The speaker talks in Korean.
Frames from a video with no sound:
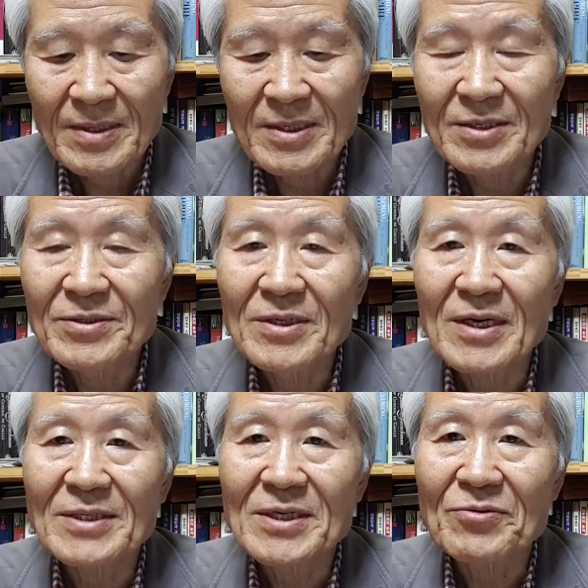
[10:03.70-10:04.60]
이런 여러
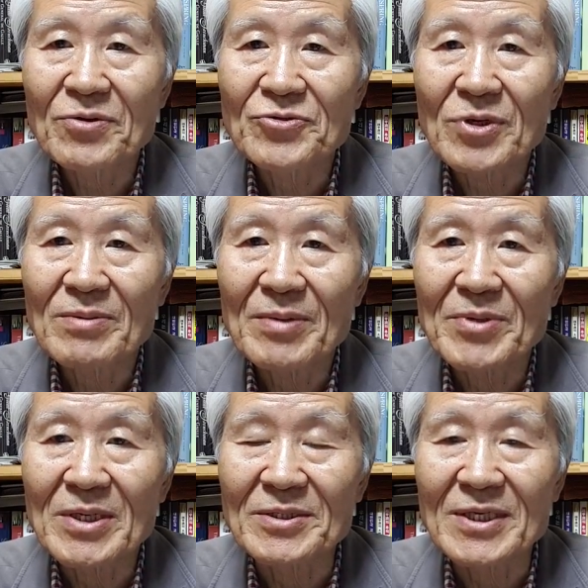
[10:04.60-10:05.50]
가지 행동을
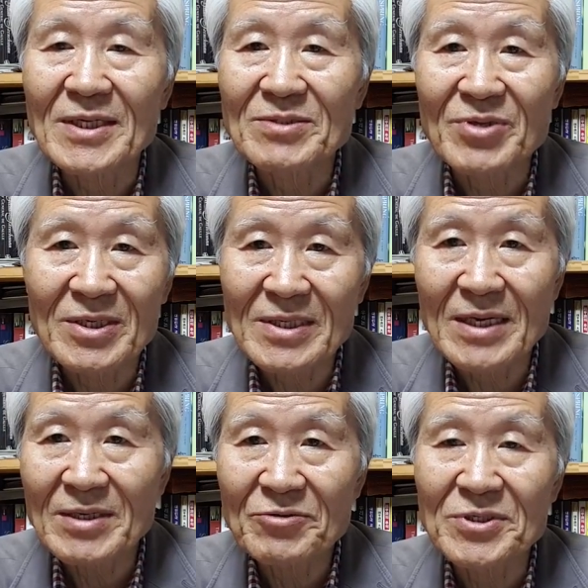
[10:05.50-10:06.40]
종합하면 제가 지금
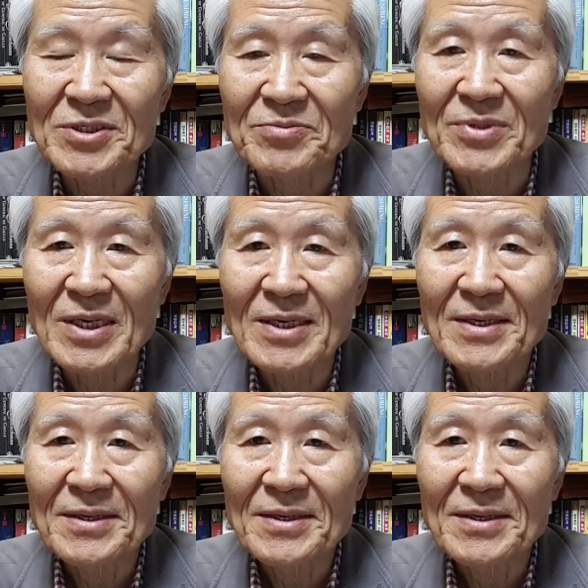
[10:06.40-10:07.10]
기억나는 대로 적었습니다.